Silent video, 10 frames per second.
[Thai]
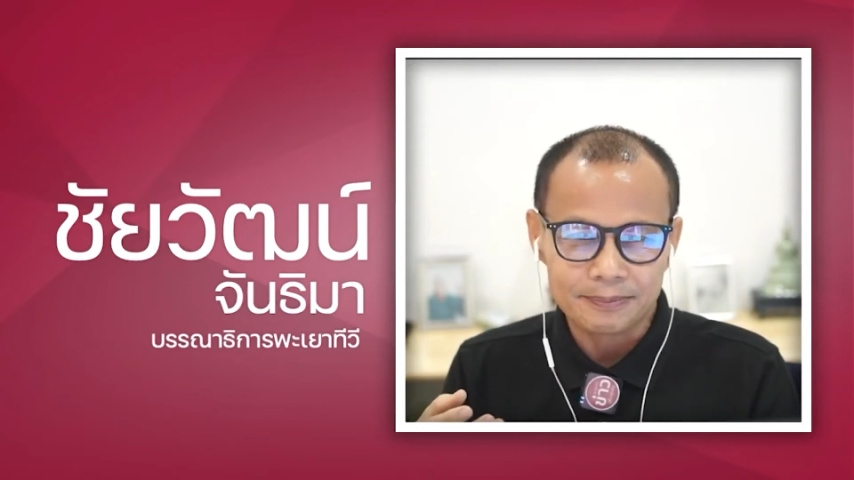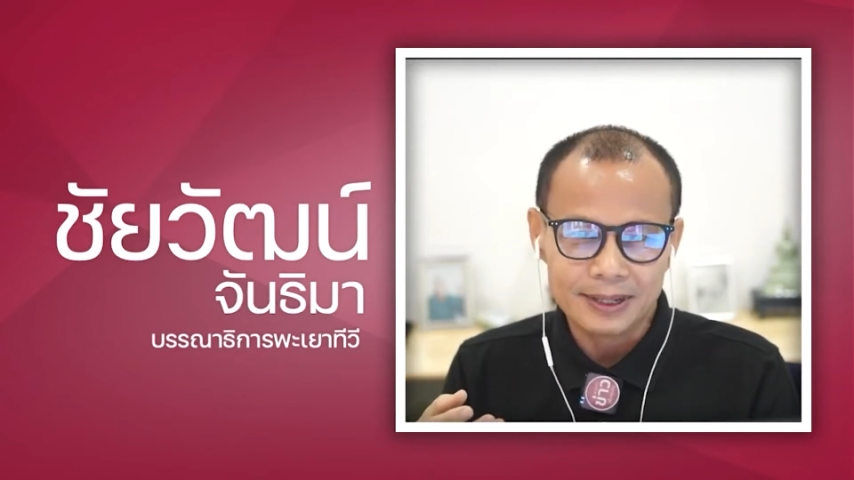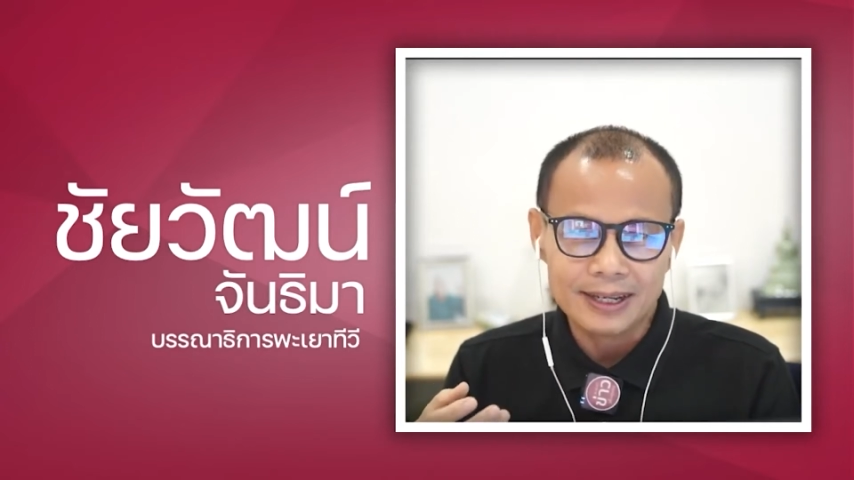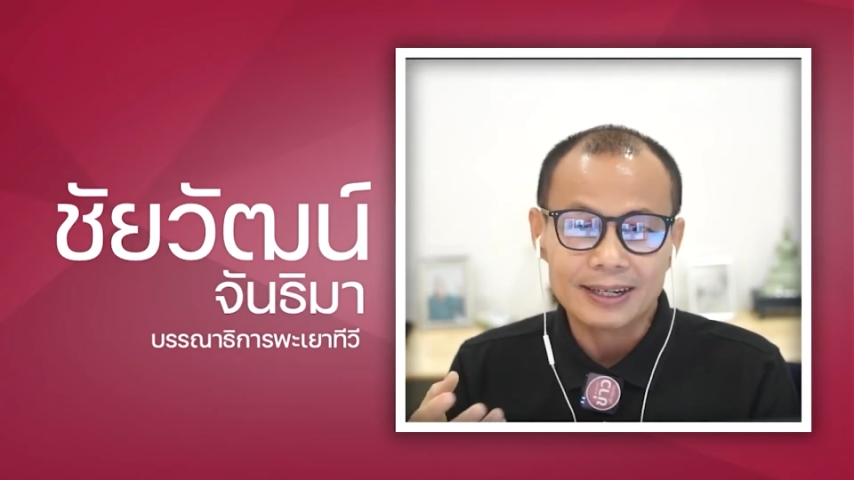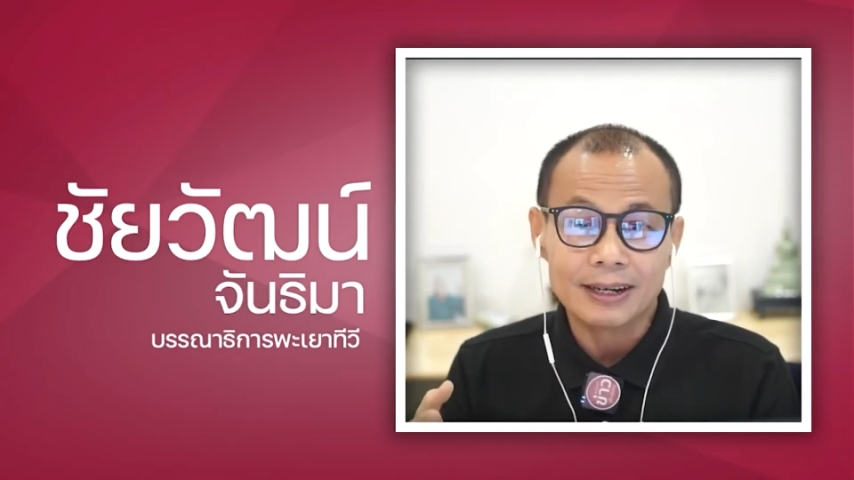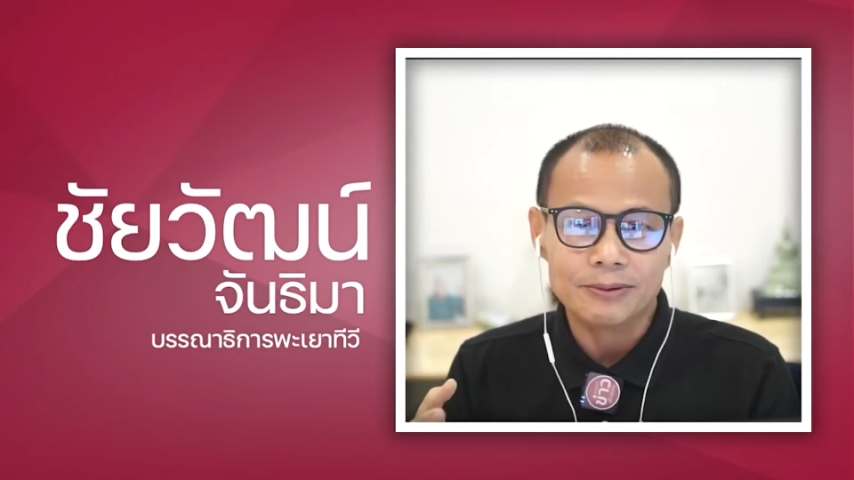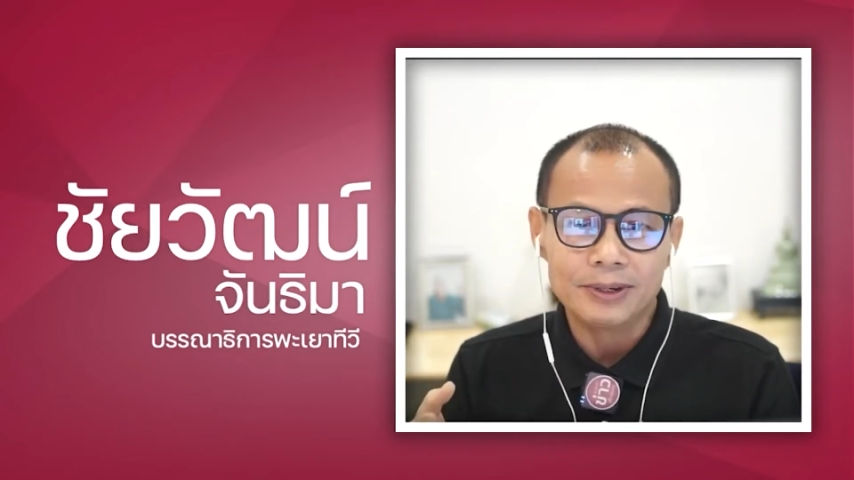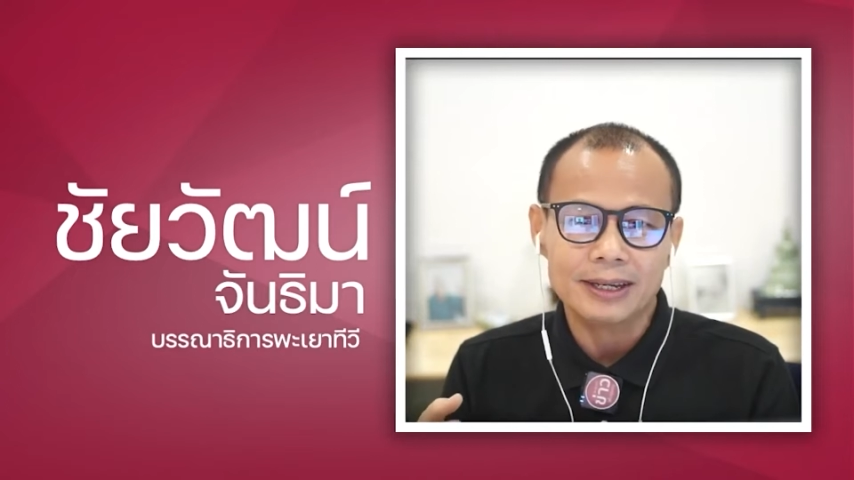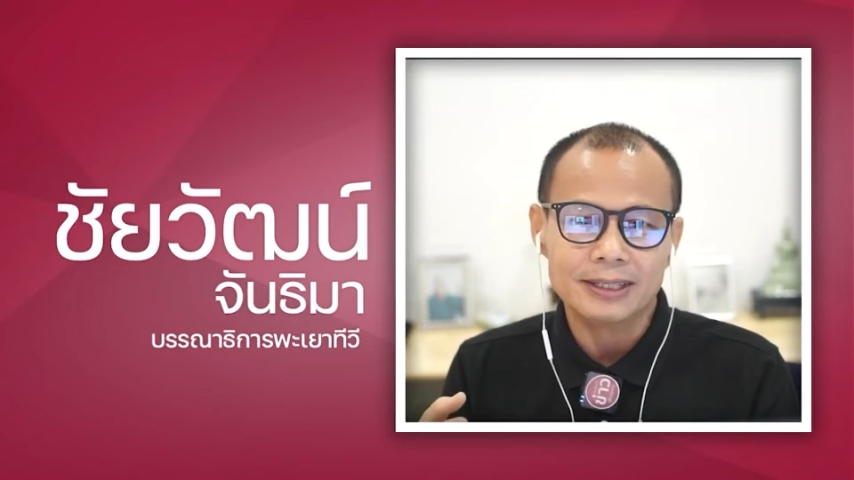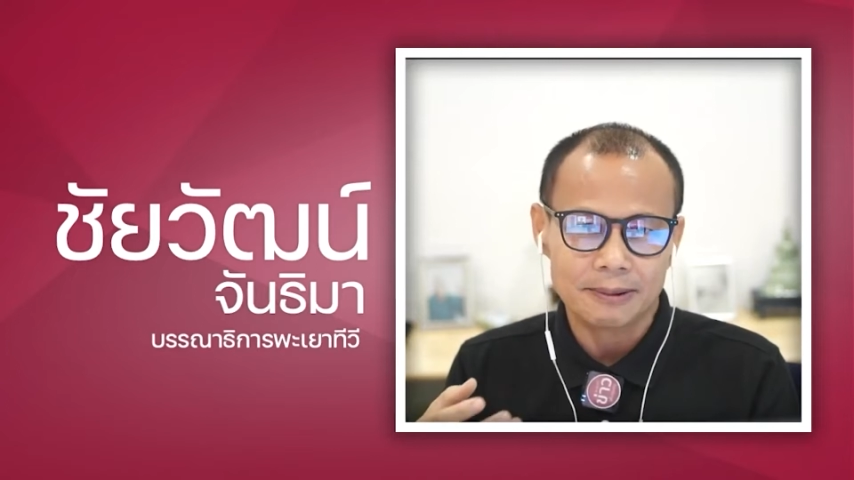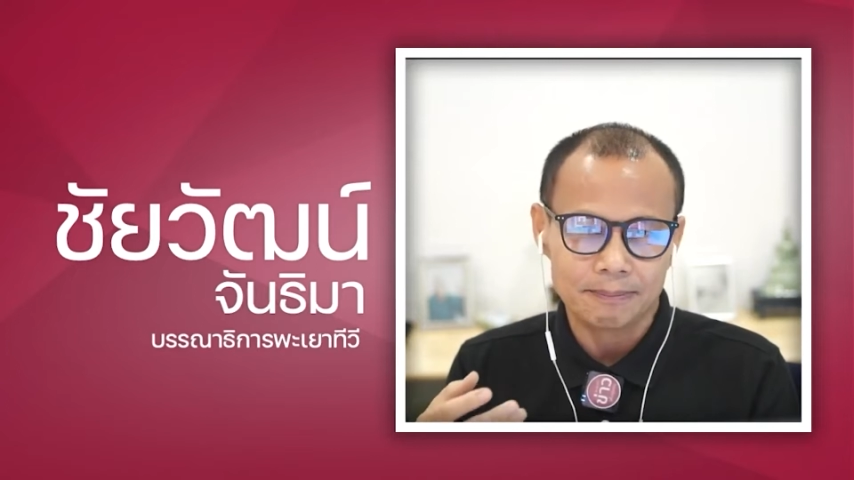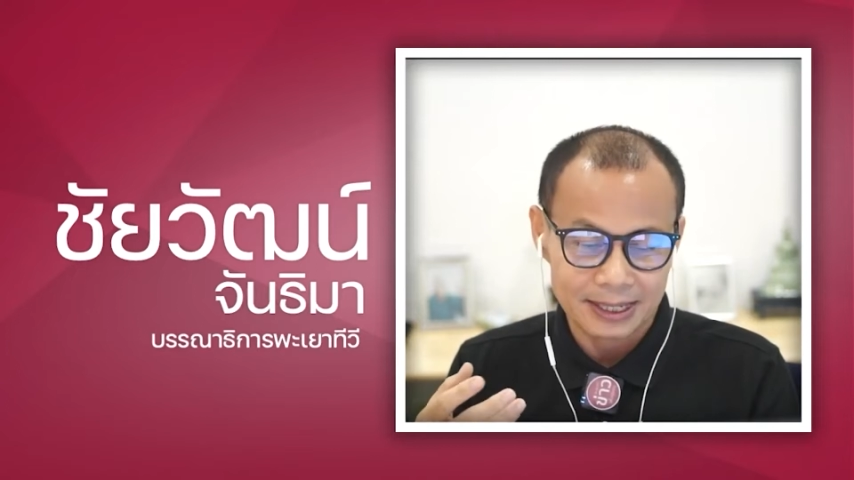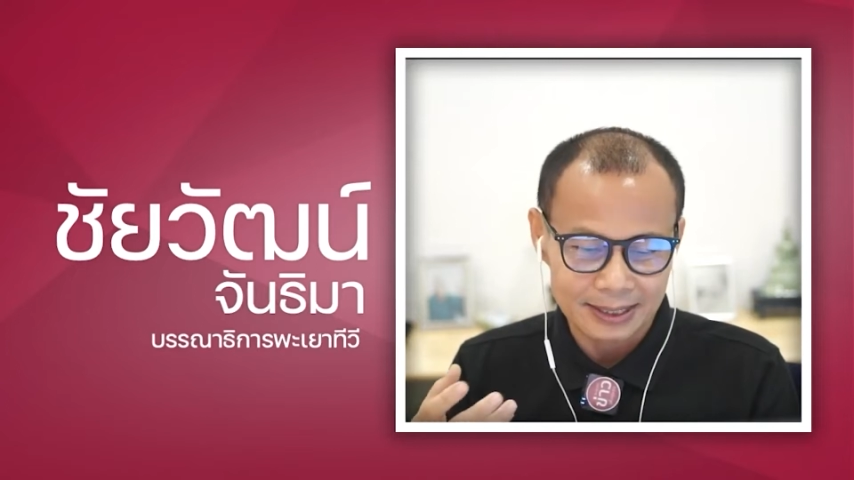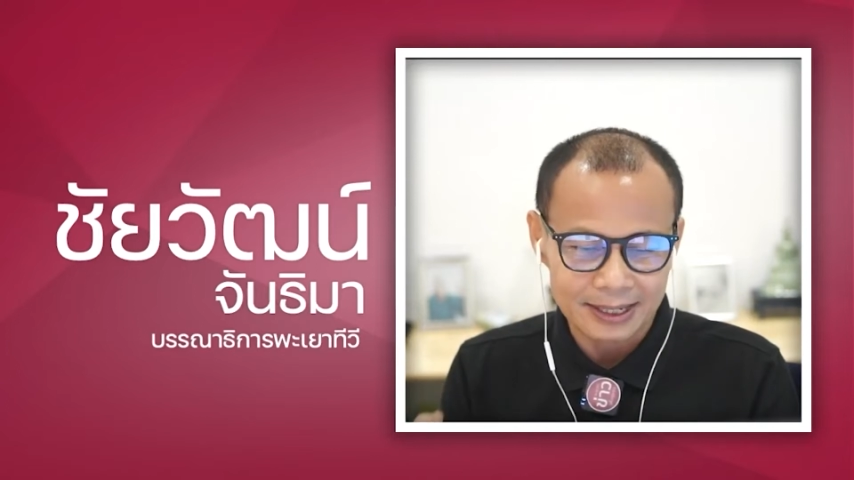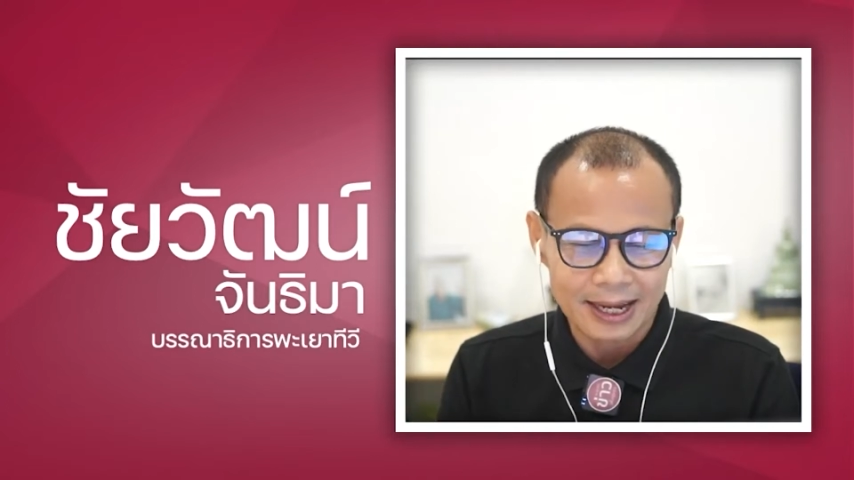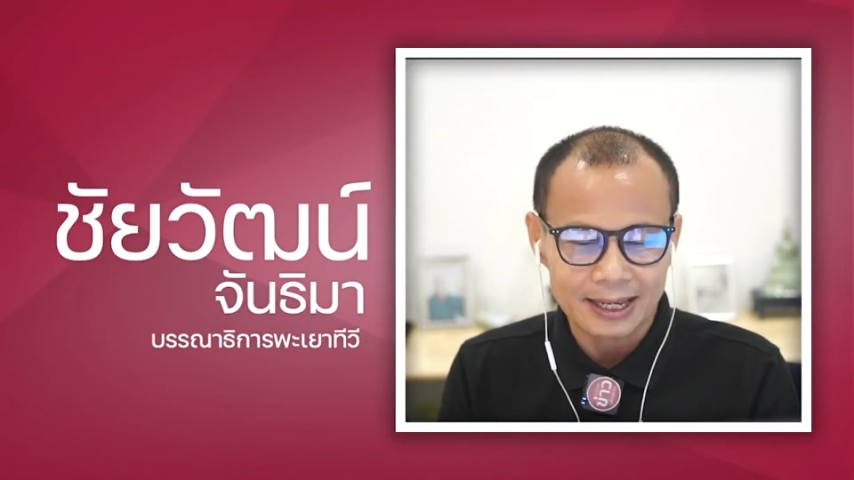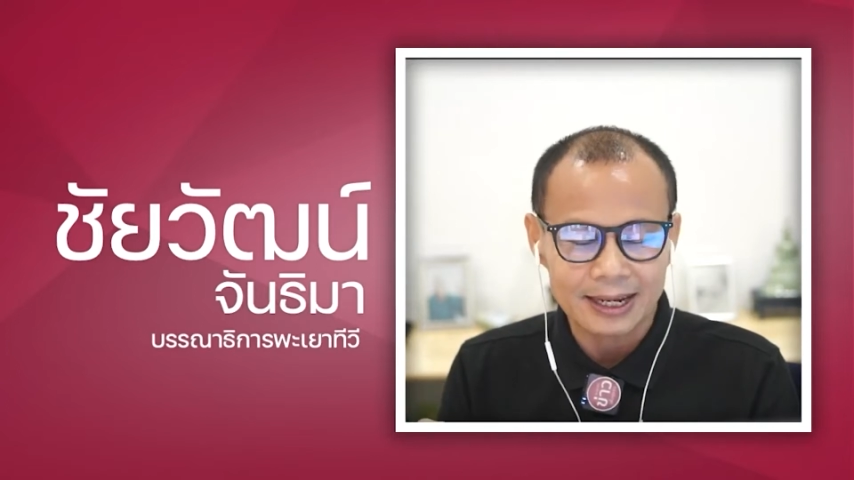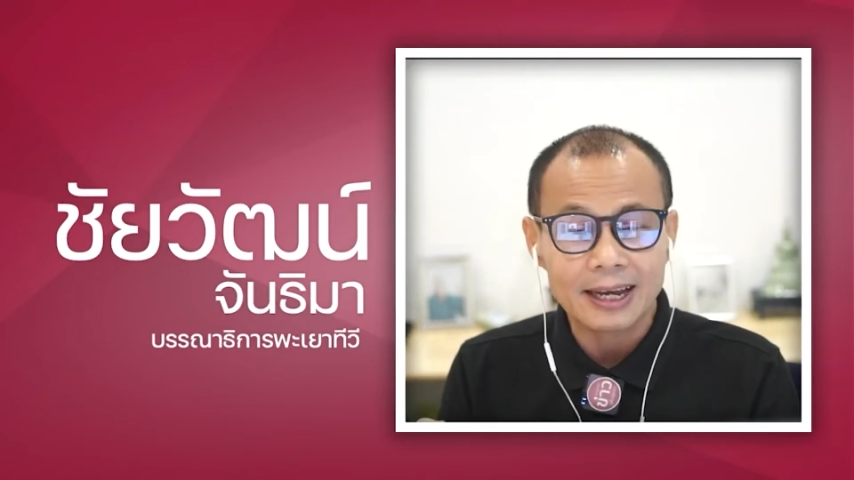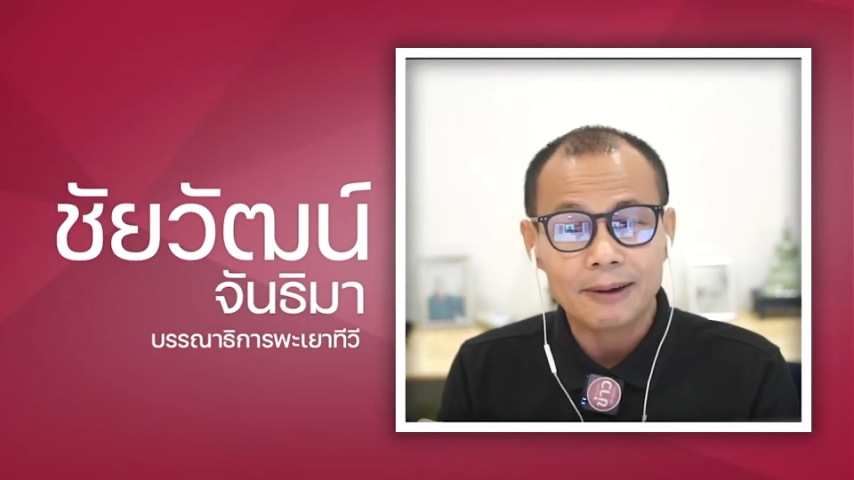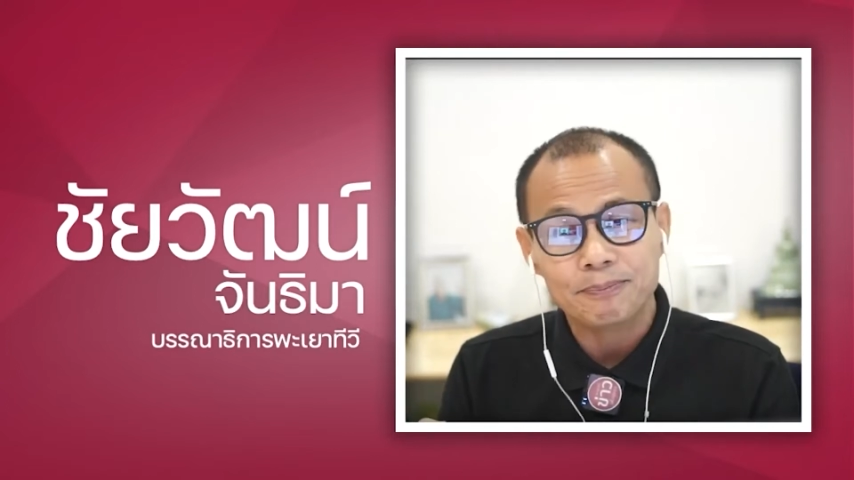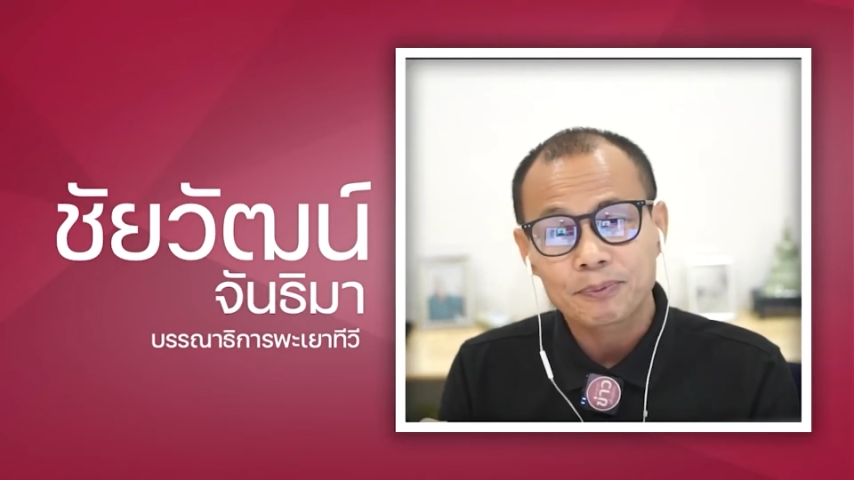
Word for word: เรื่องเราเนี่ยจะเป็นจะได้นะครับ